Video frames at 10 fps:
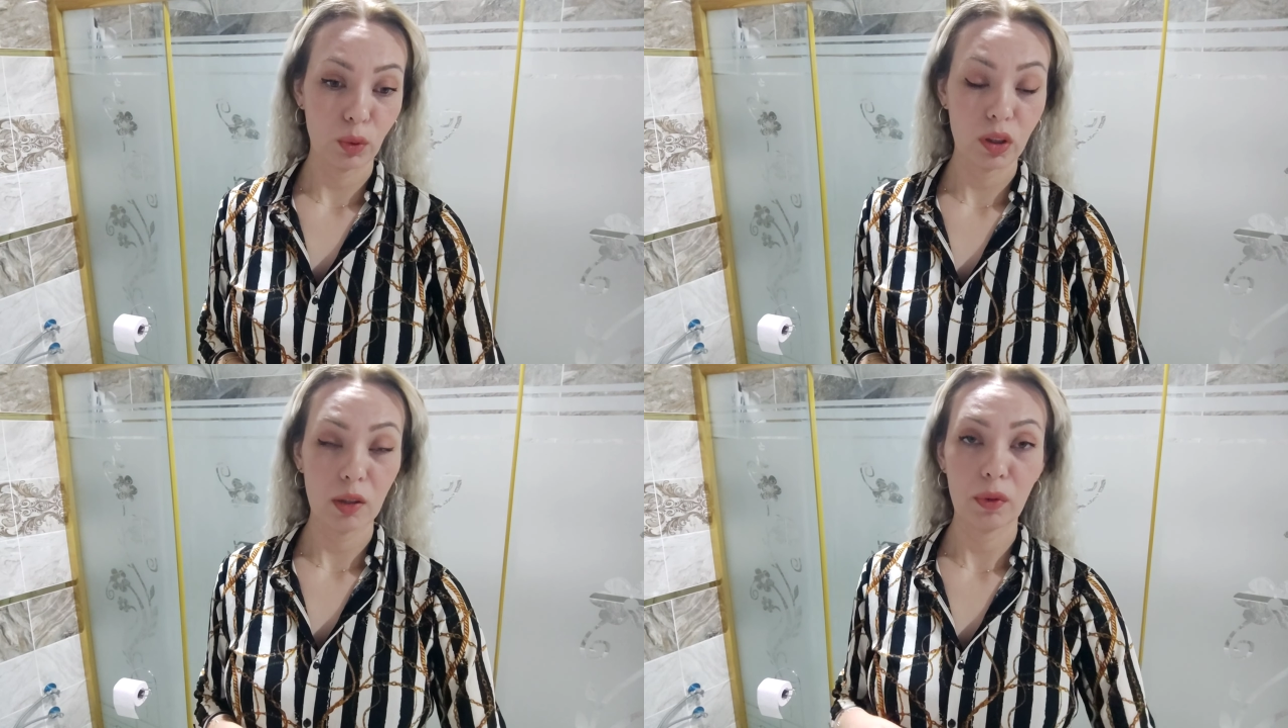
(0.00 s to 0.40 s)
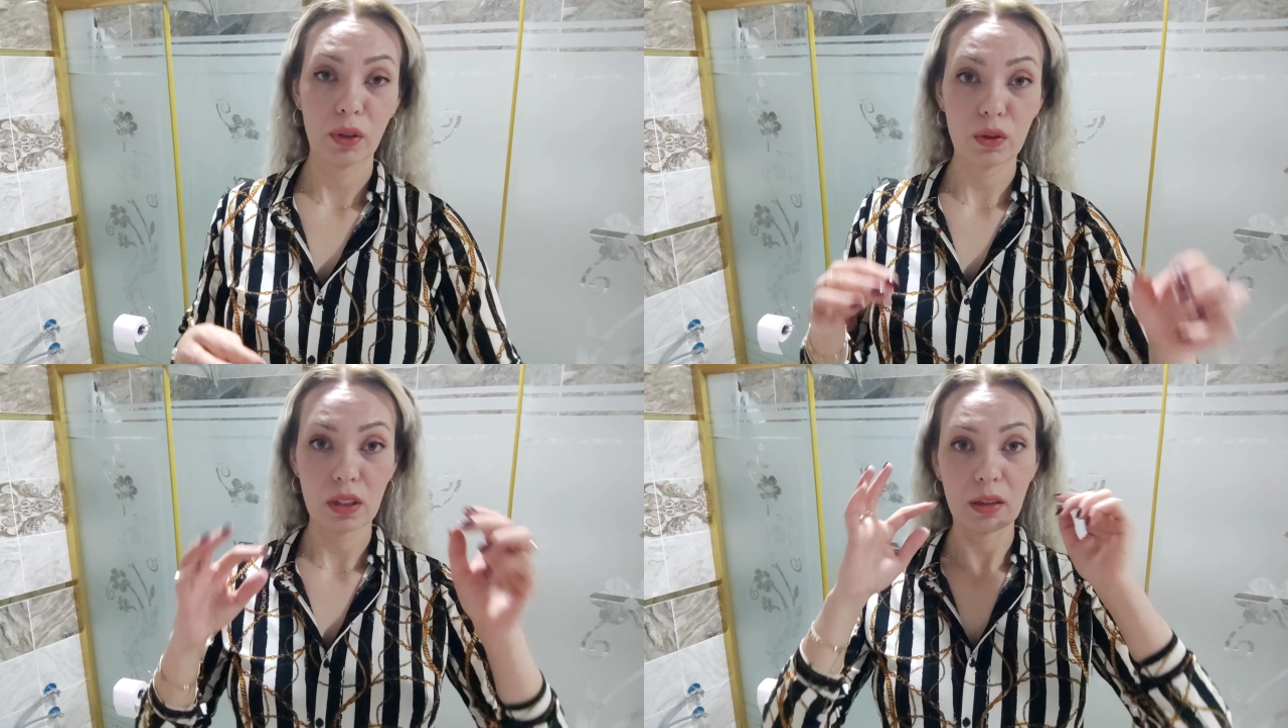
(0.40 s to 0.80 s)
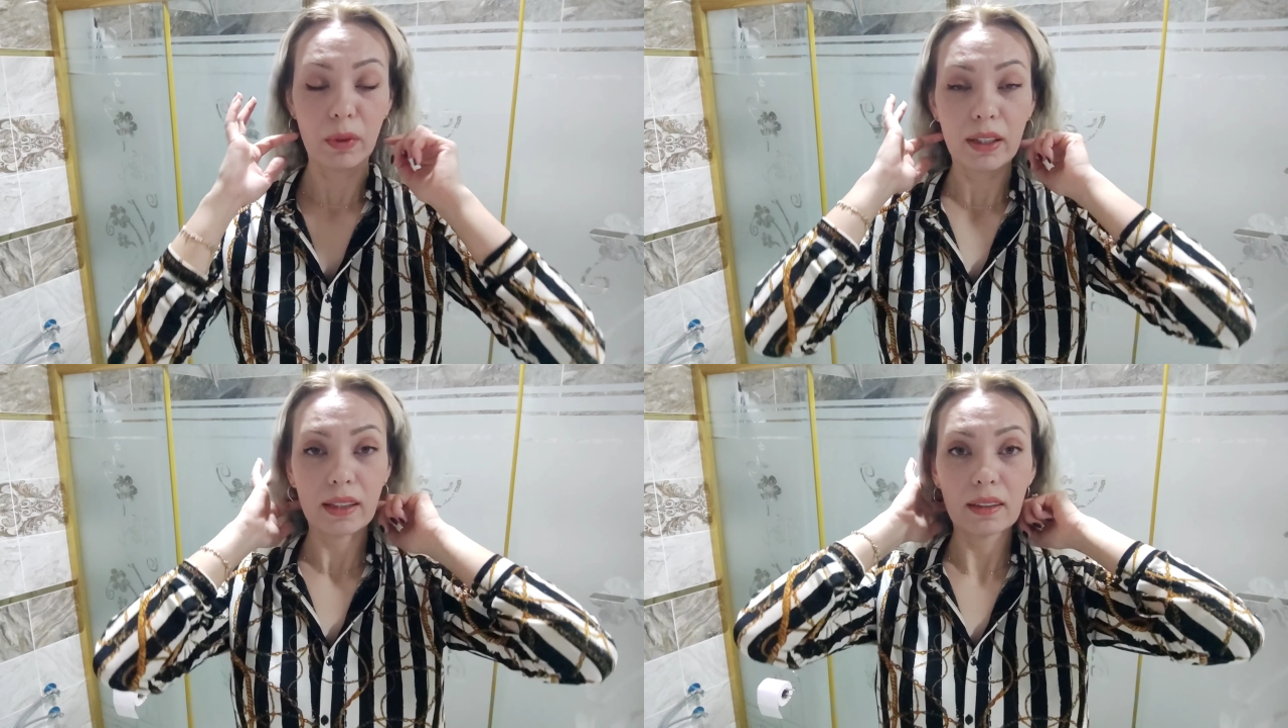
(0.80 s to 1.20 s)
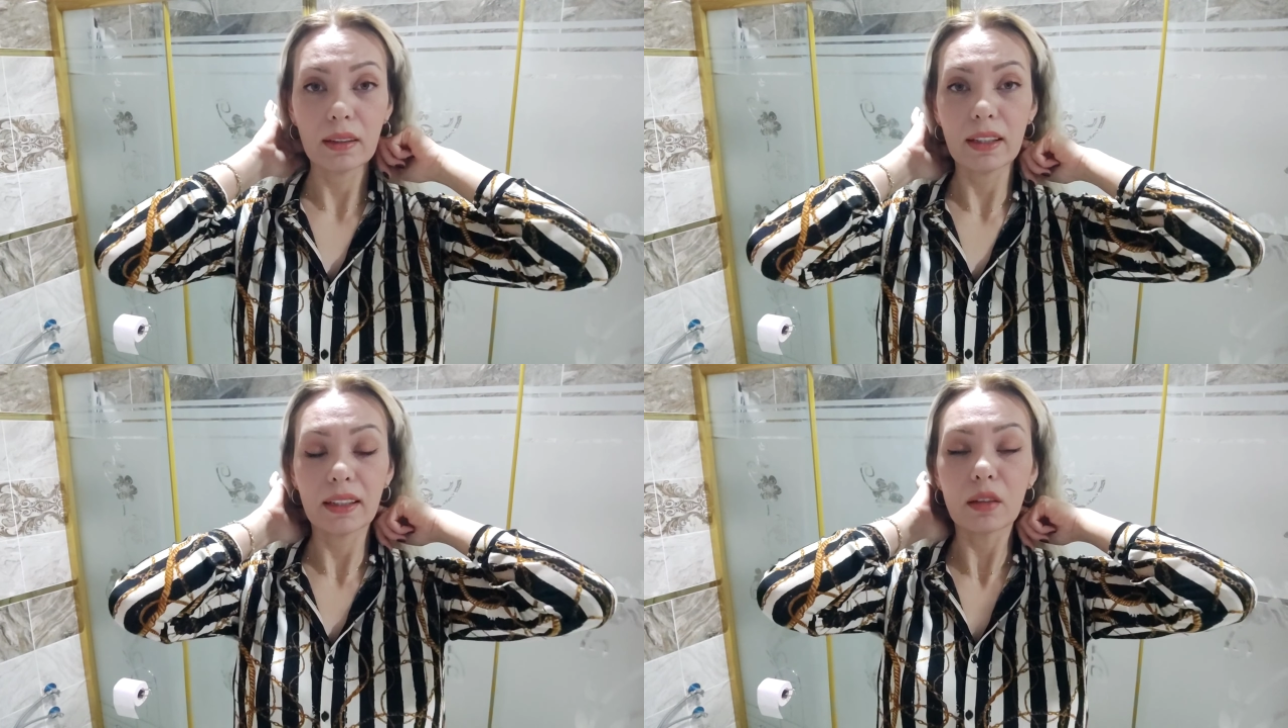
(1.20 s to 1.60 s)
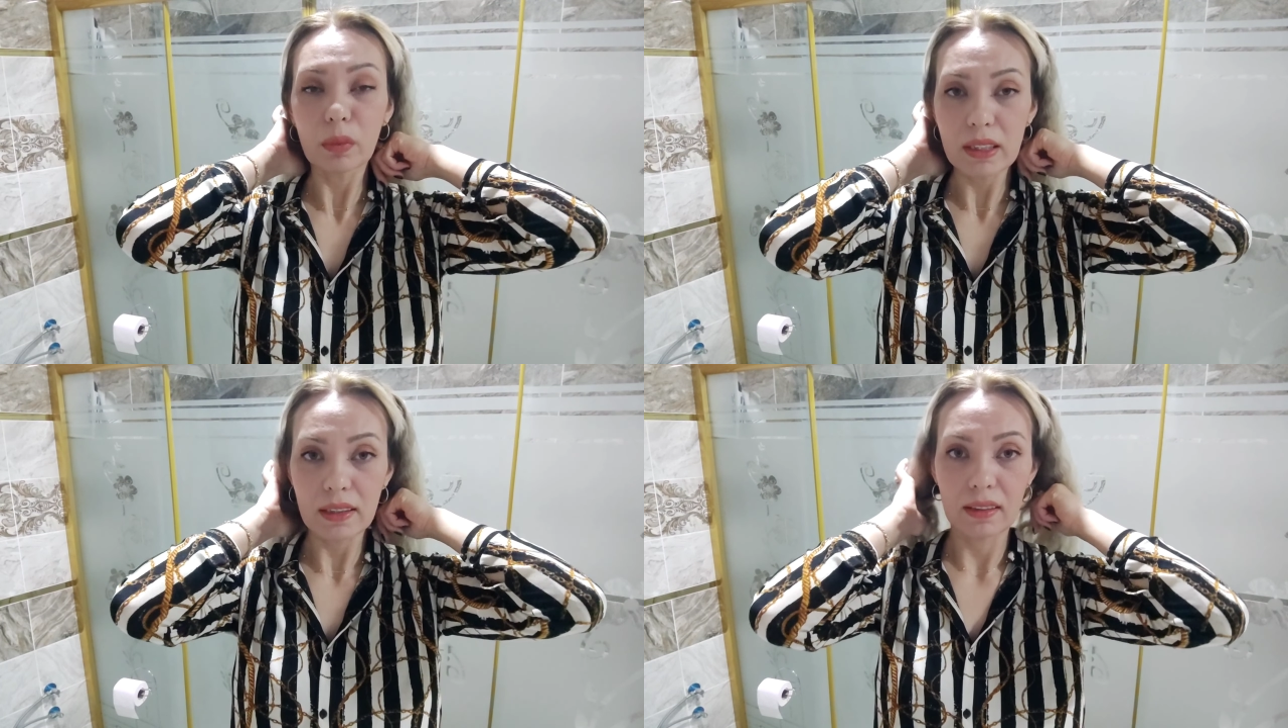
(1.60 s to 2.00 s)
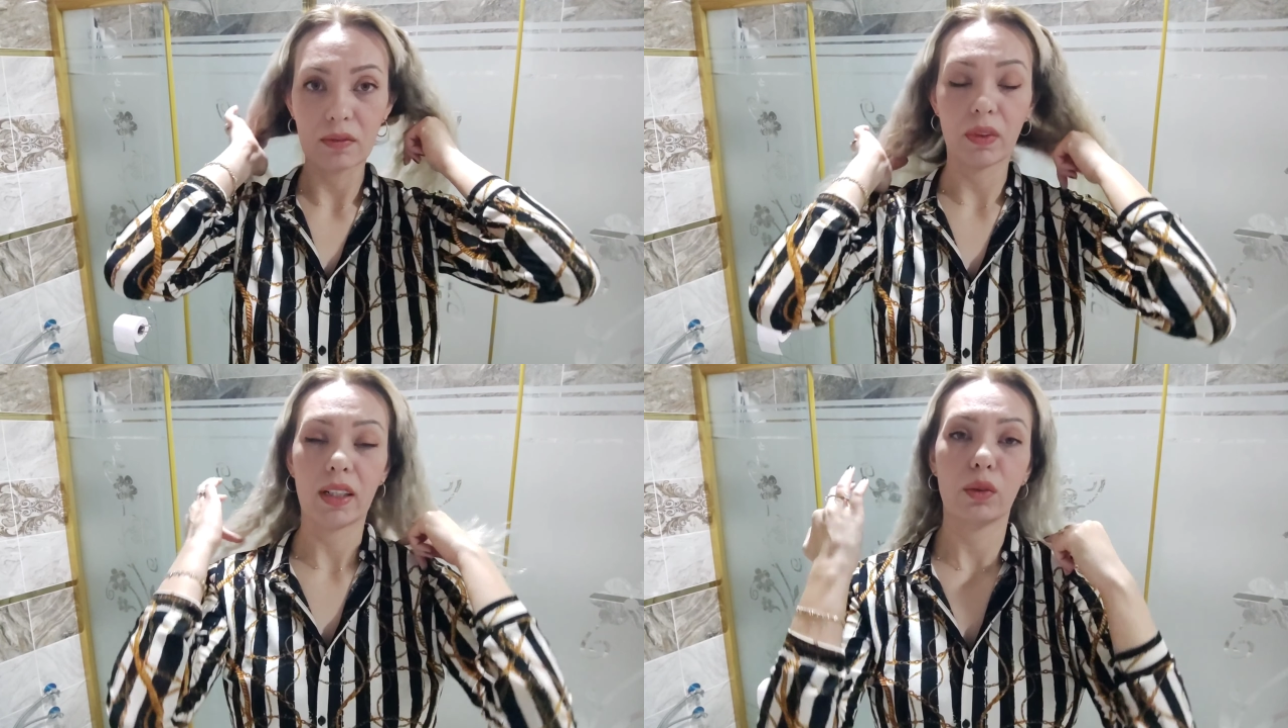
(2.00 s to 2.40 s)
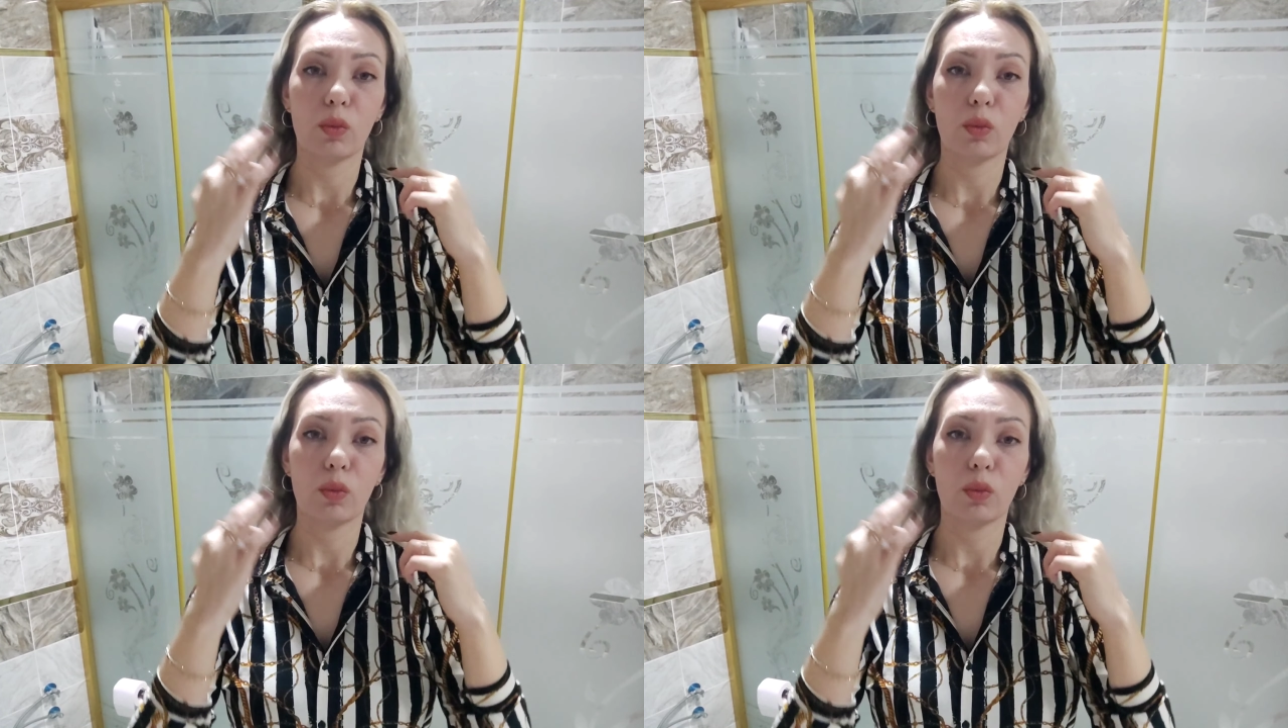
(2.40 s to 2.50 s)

Bu arada Migros sanal markette inanılmaz indirim var.